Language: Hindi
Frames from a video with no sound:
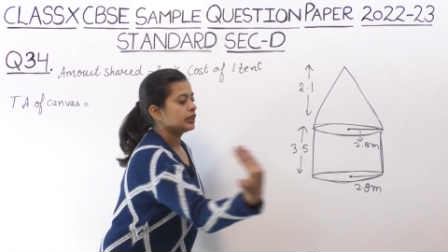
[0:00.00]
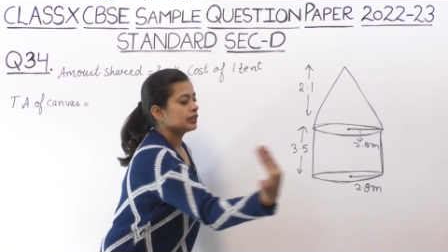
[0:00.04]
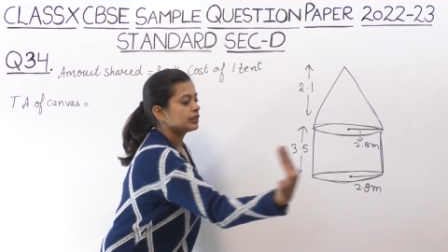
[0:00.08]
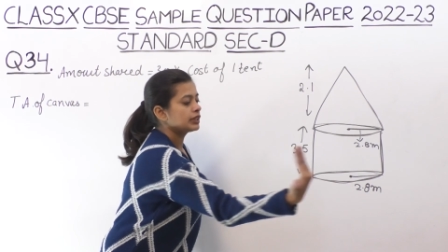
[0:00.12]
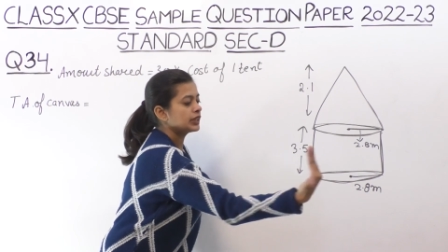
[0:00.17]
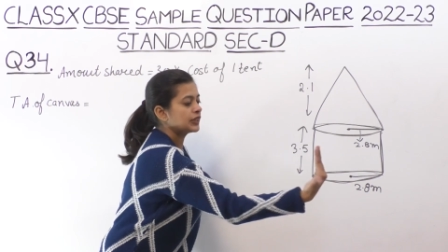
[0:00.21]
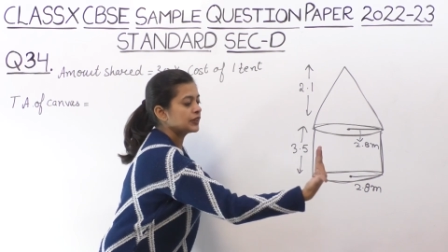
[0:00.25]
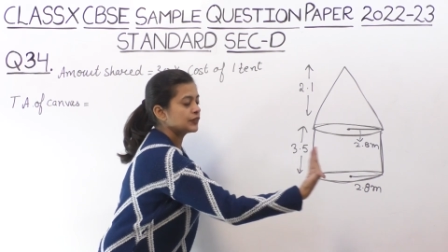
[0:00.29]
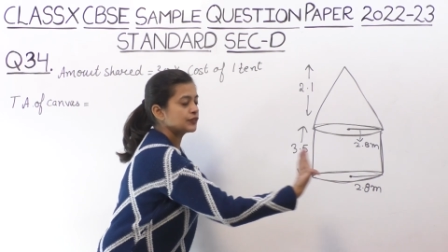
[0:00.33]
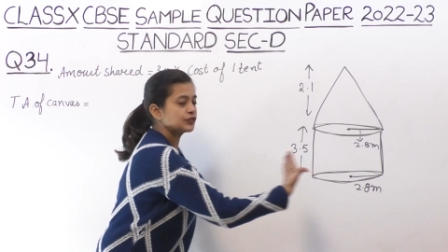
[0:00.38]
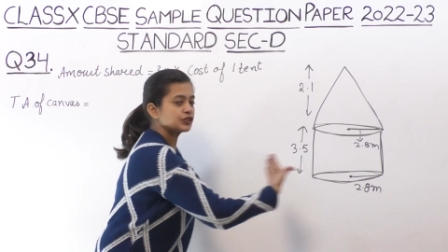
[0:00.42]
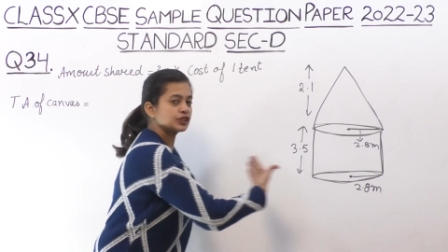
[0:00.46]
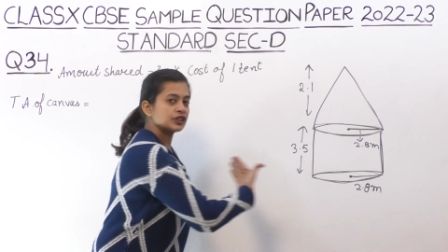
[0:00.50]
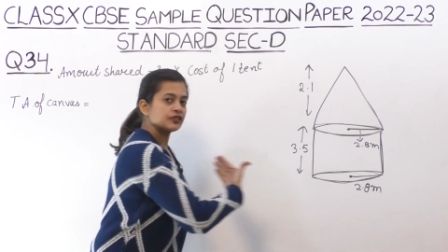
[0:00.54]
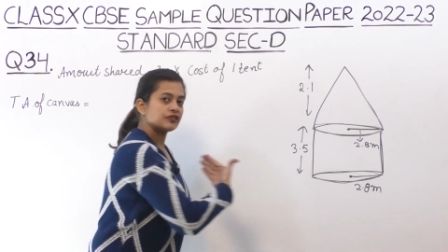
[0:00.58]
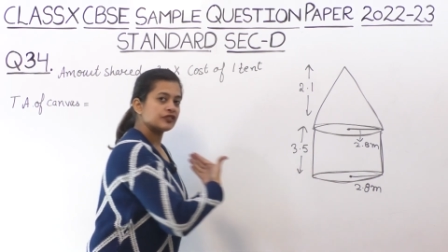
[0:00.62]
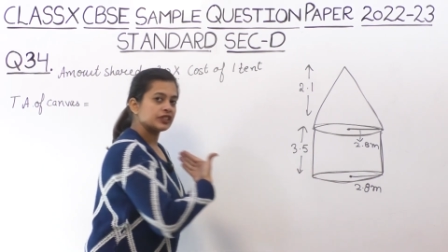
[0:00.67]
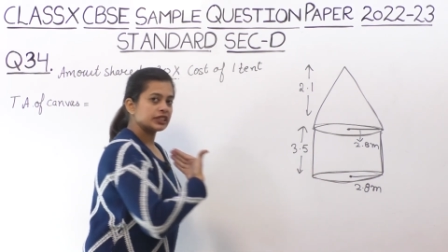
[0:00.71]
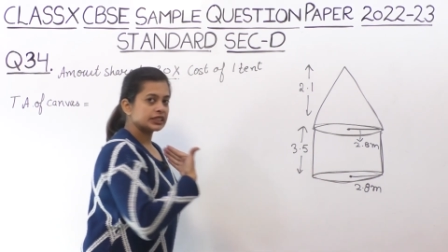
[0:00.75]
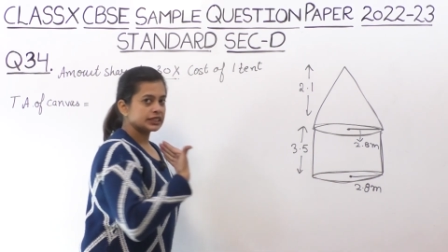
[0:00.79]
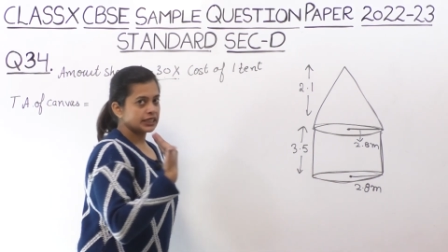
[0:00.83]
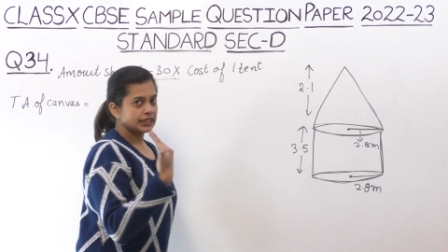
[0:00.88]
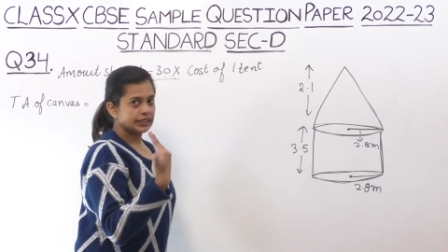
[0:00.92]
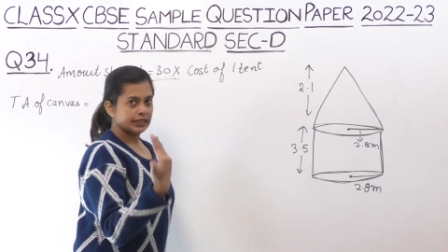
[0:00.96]
ये कर्व
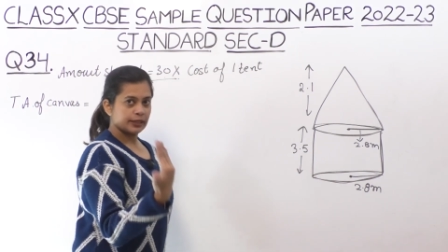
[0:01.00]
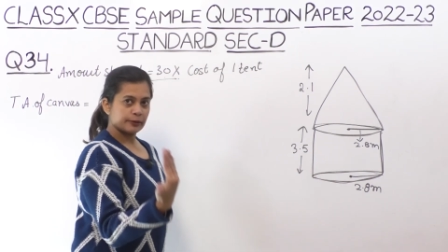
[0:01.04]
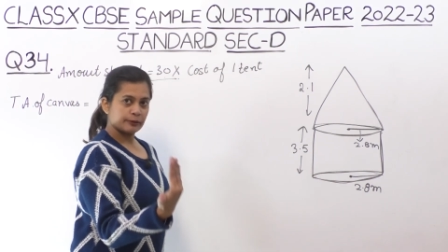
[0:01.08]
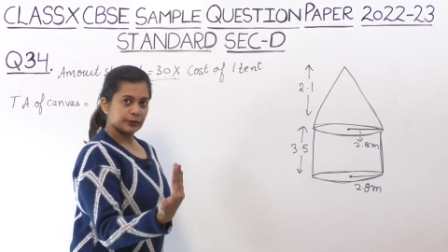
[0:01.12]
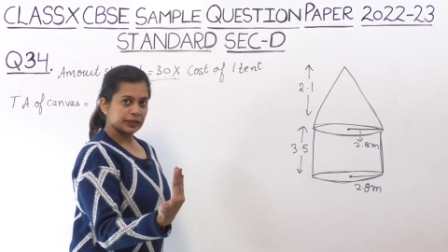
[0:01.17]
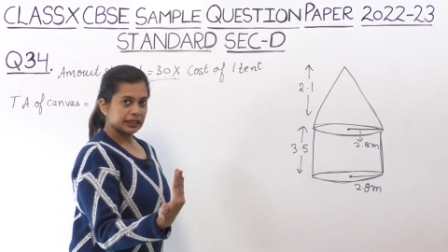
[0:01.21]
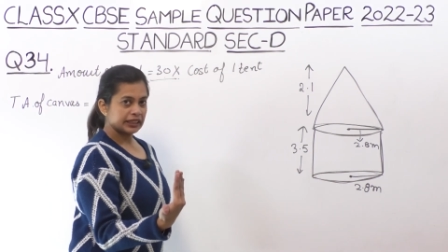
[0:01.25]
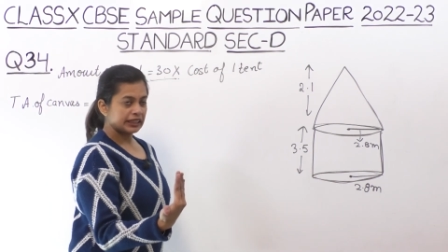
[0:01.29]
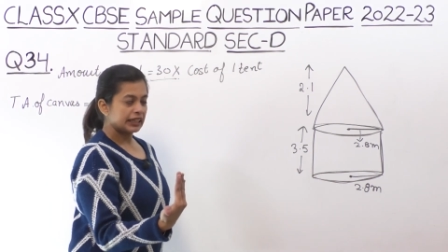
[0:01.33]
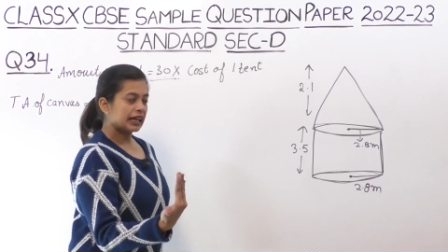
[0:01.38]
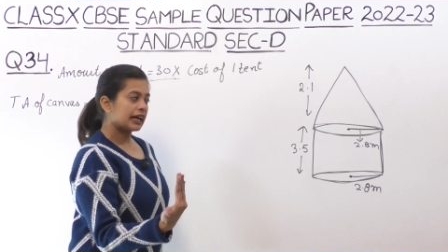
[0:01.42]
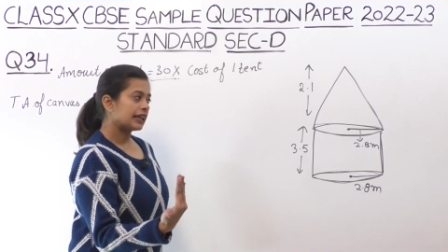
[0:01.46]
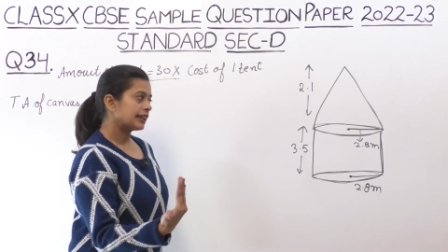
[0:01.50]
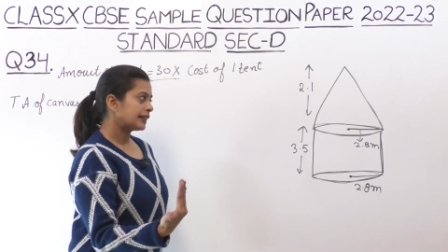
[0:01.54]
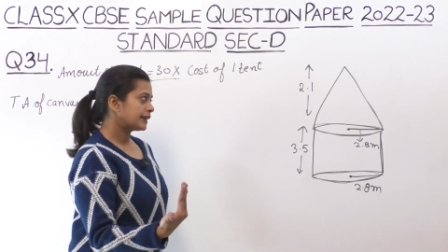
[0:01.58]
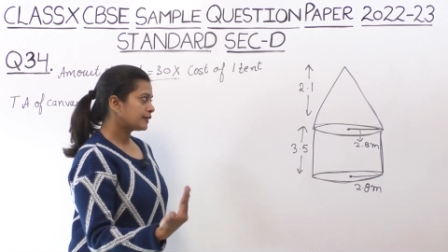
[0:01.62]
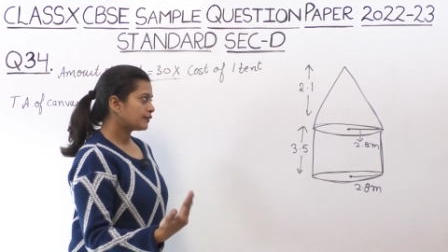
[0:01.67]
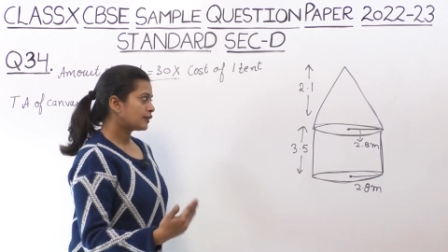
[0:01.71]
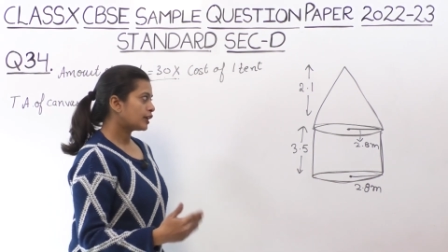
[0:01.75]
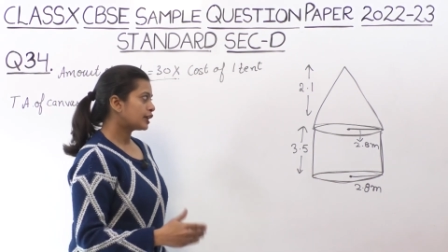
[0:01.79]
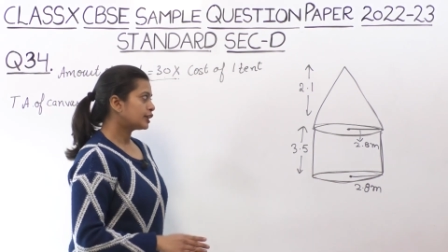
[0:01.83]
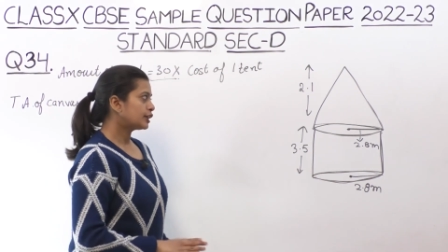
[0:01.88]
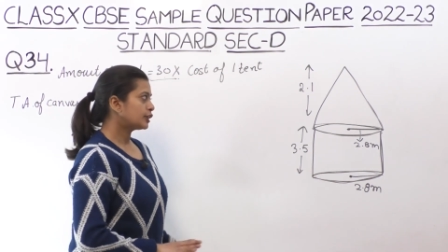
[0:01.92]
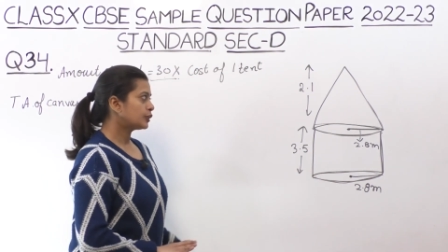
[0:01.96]
सरफेस एरिया मैं निकालने
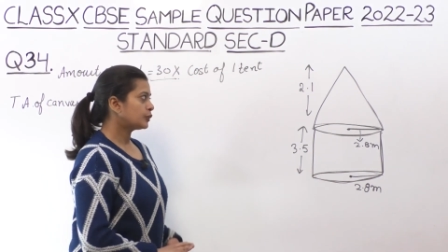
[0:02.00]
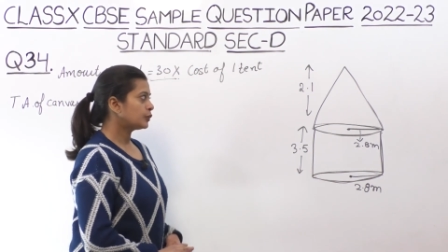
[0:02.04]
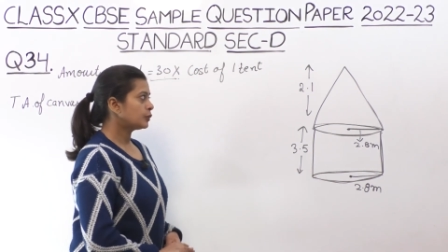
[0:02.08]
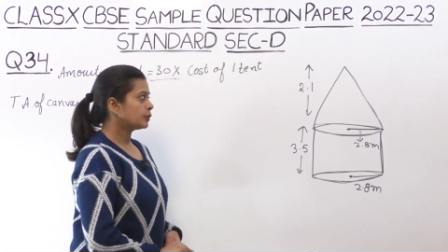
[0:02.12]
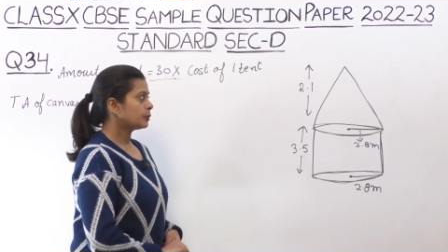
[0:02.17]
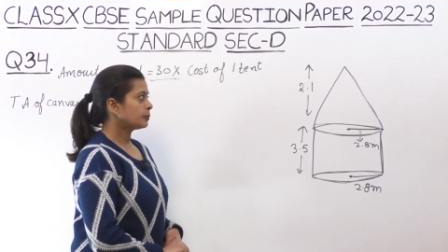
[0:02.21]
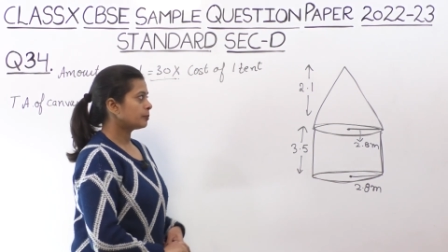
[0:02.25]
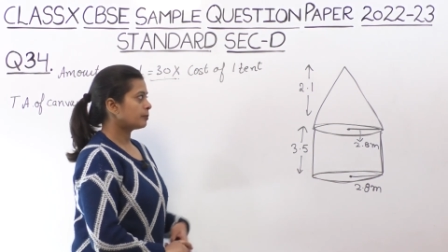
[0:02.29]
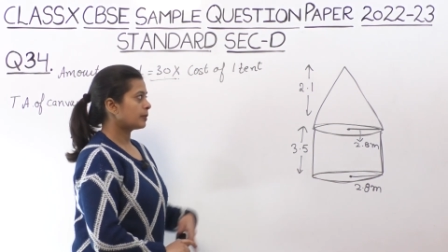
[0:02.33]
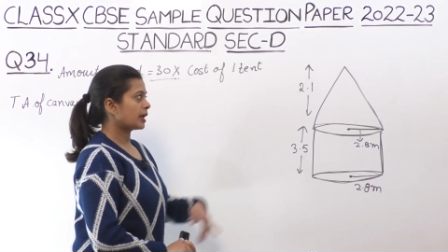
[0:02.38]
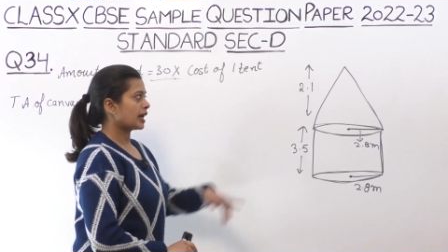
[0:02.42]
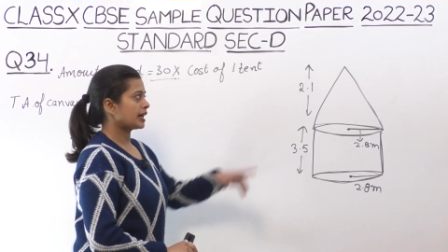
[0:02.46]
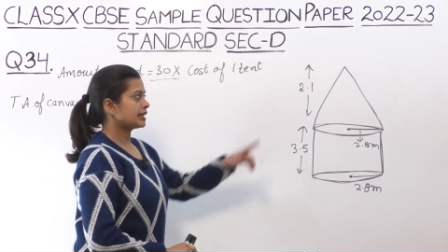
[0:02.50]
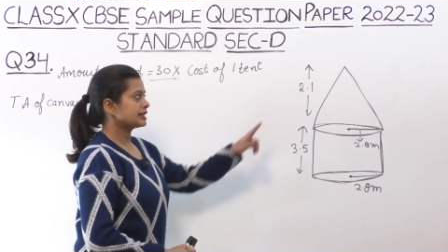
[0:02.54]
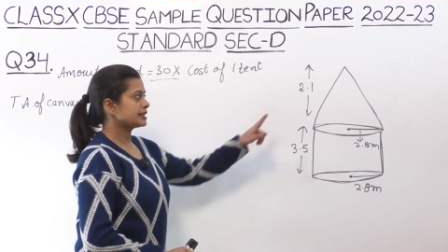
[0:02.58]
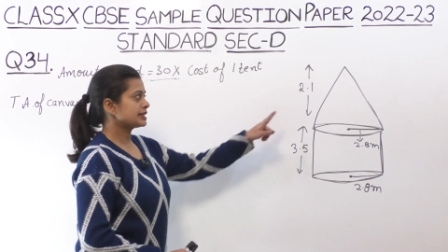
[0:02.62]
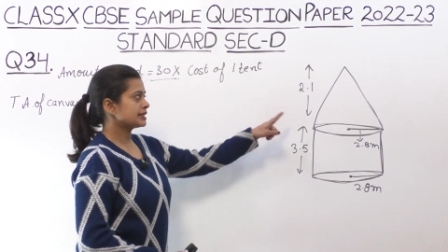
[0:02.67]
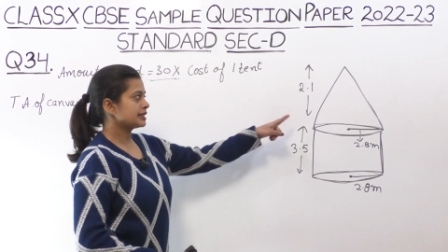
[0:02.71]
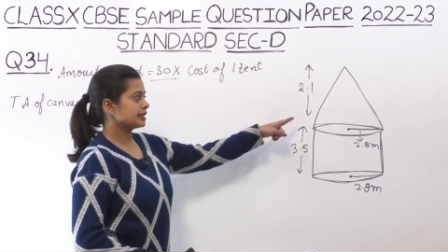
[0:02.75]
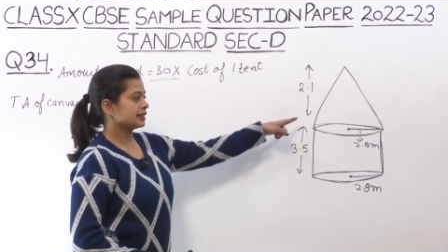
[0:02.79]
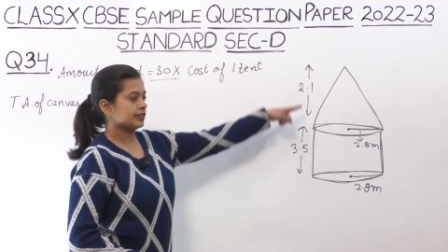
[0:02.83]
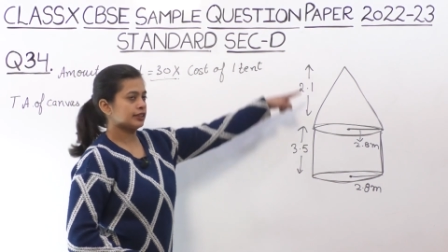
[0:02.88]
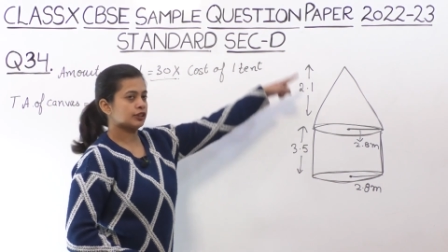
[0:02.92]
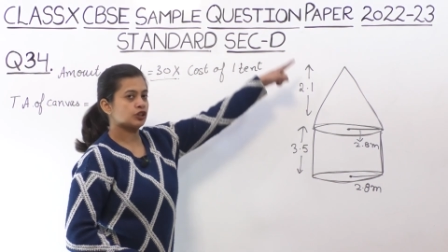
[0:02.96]
वाली हूँ प्लस